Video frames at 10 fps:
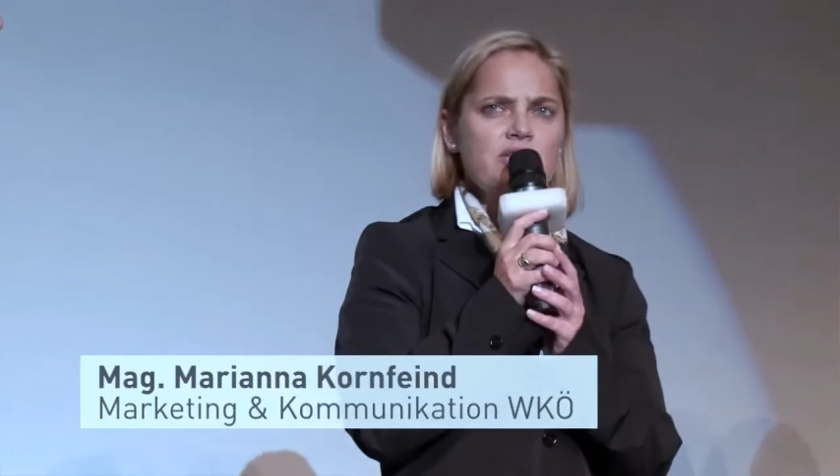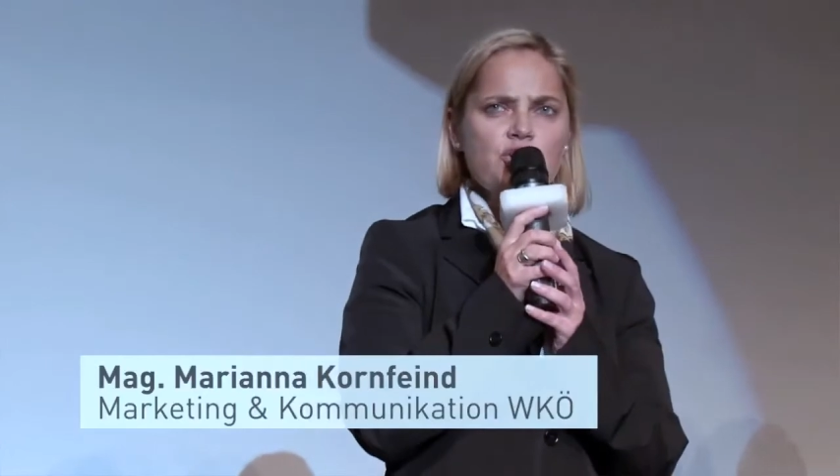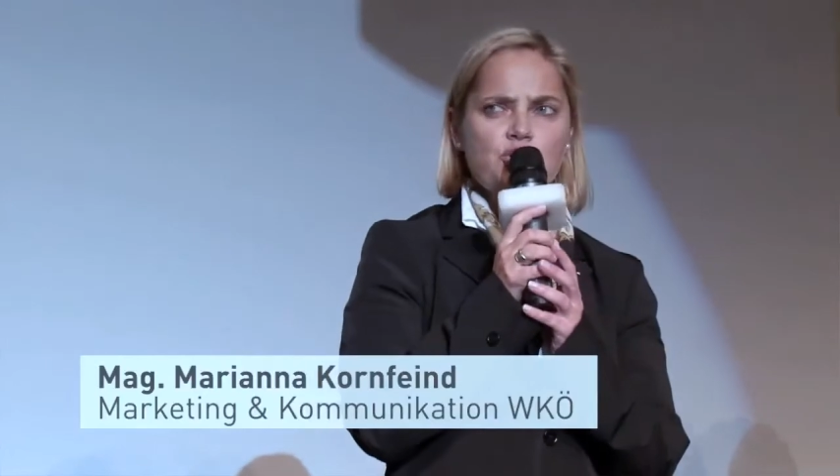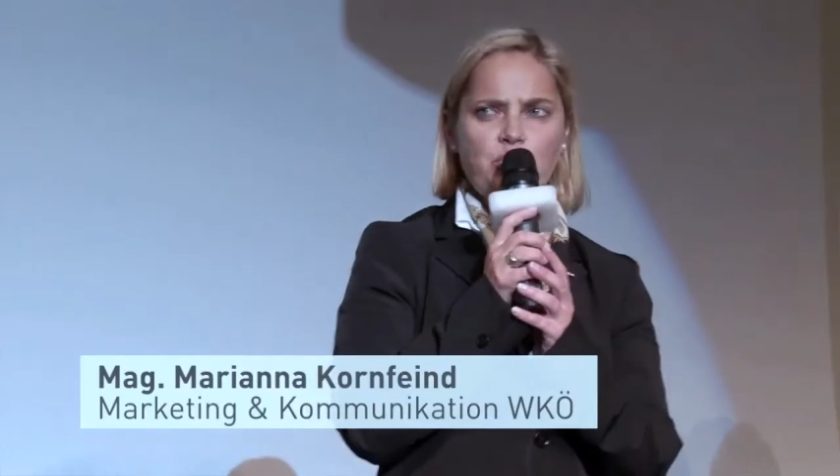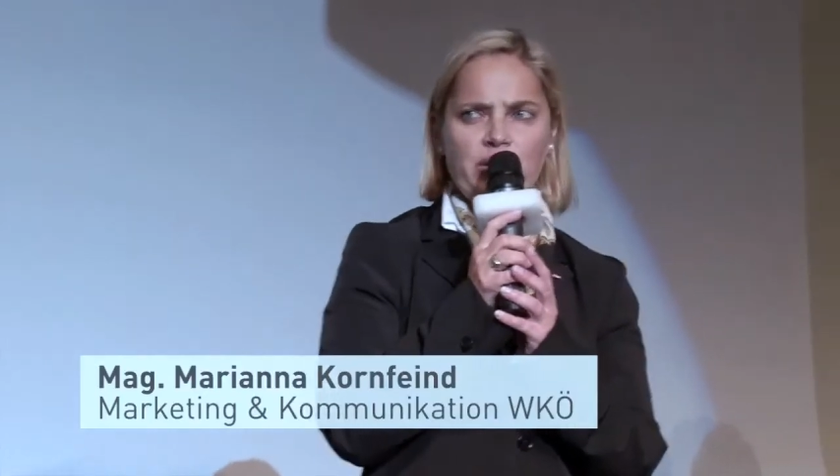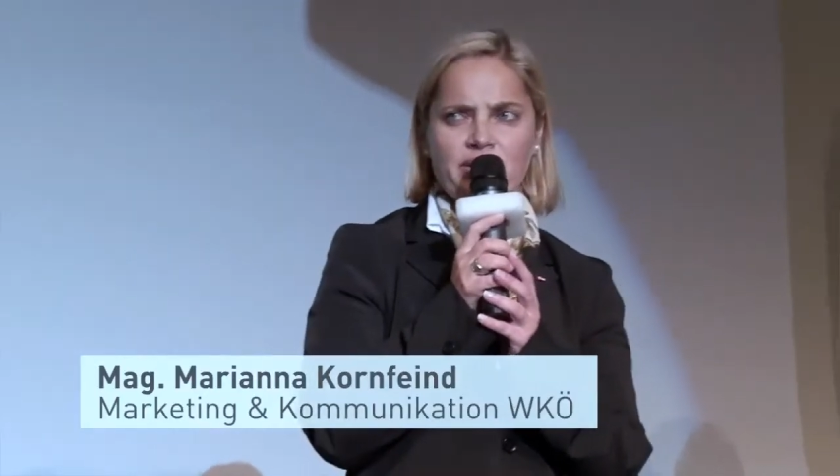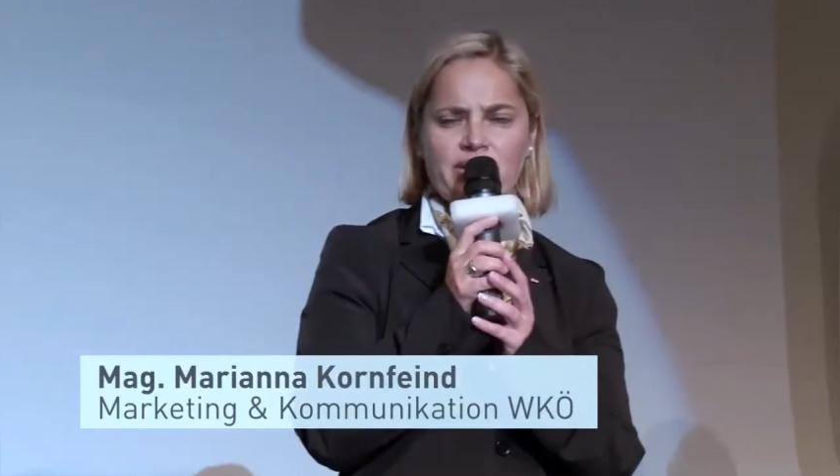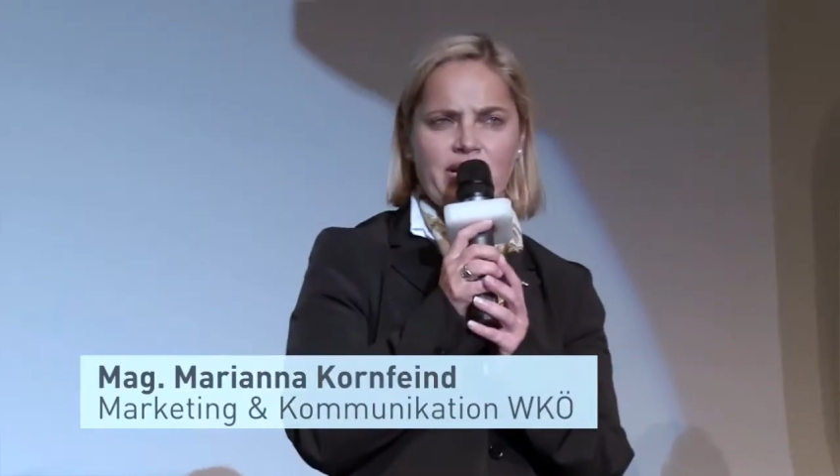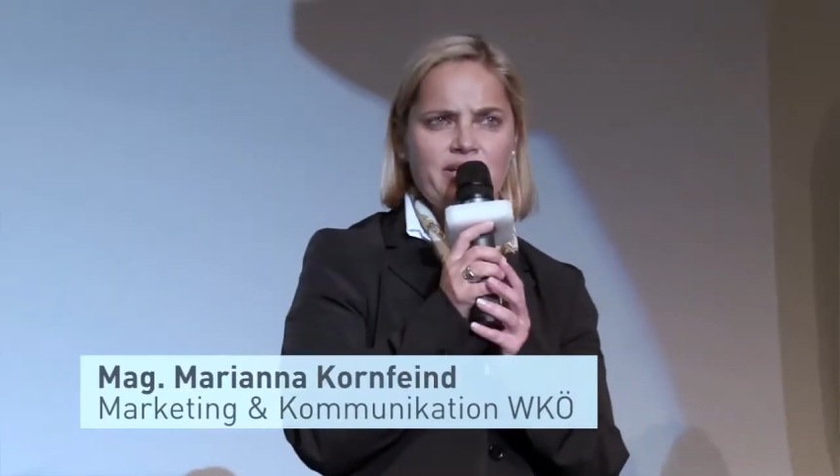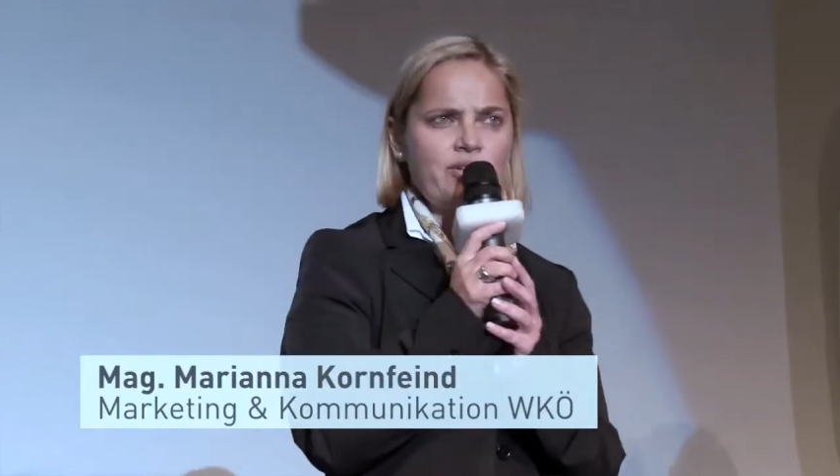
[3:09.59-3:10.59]
Sport
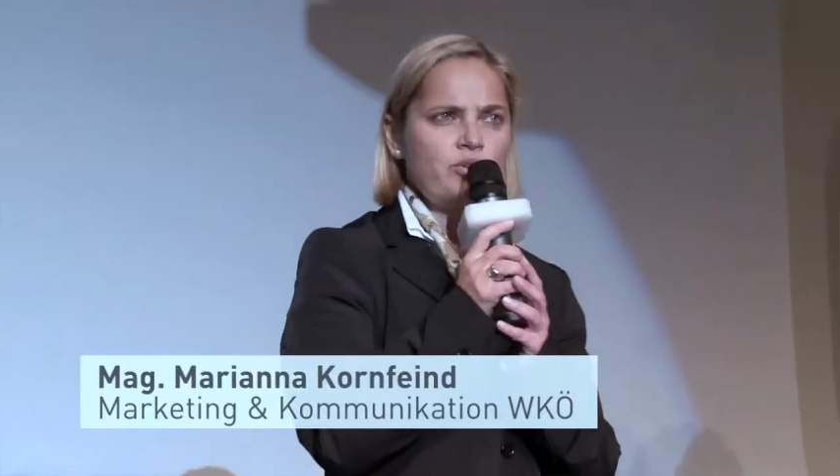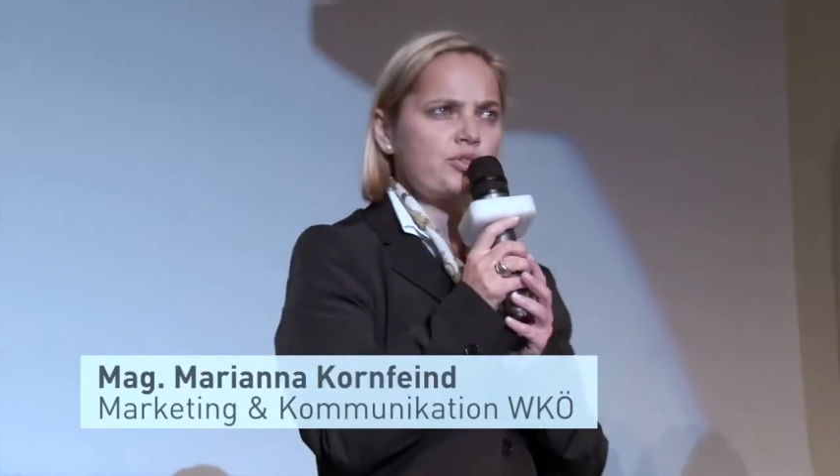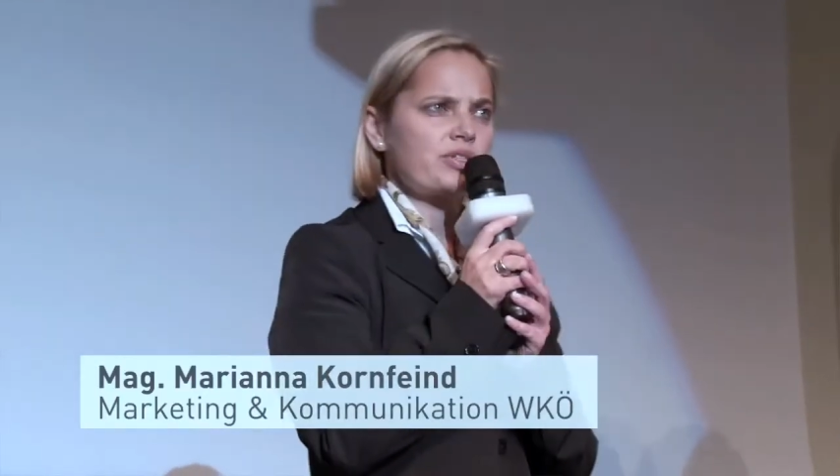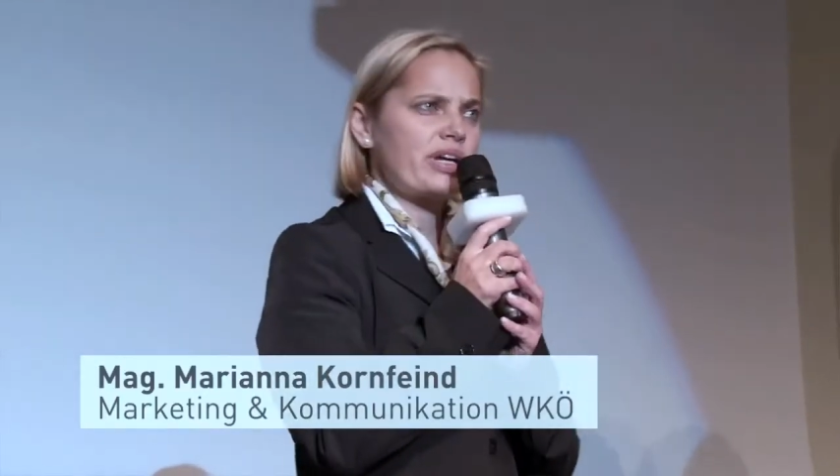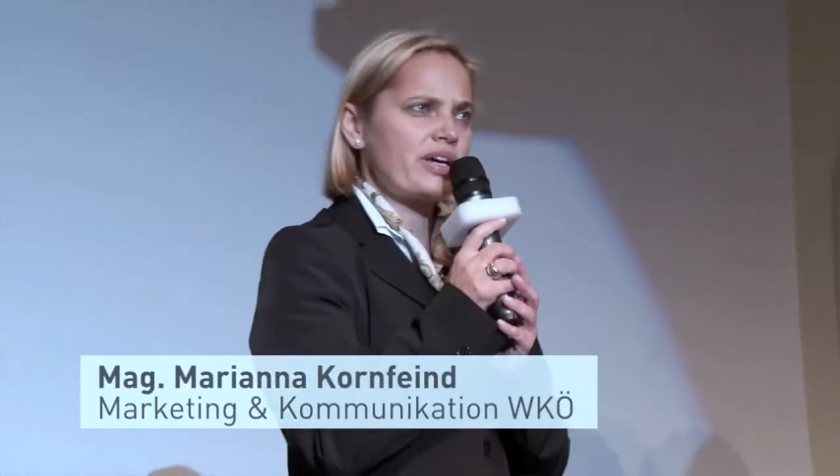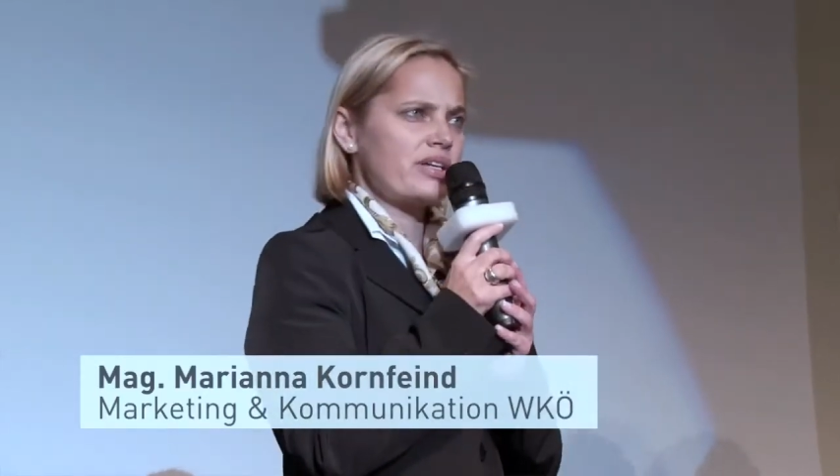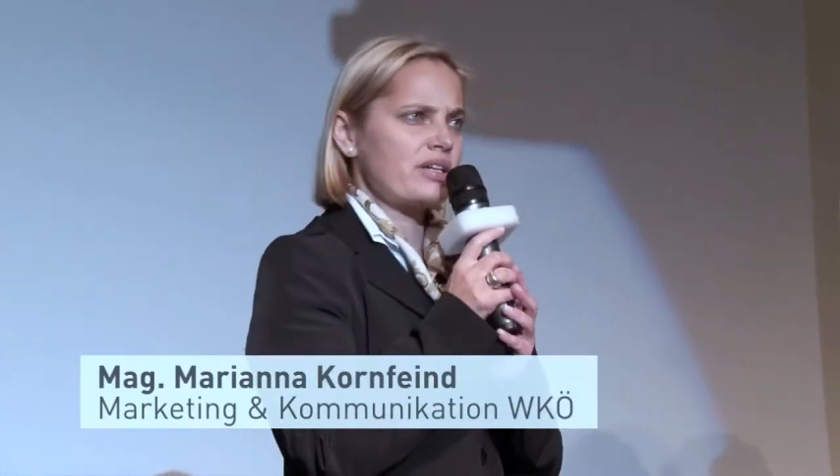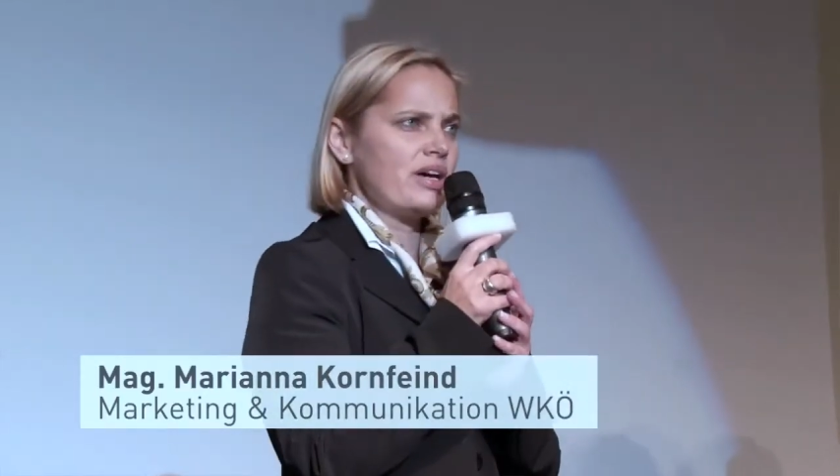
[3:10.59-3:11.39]
gerade in Österreich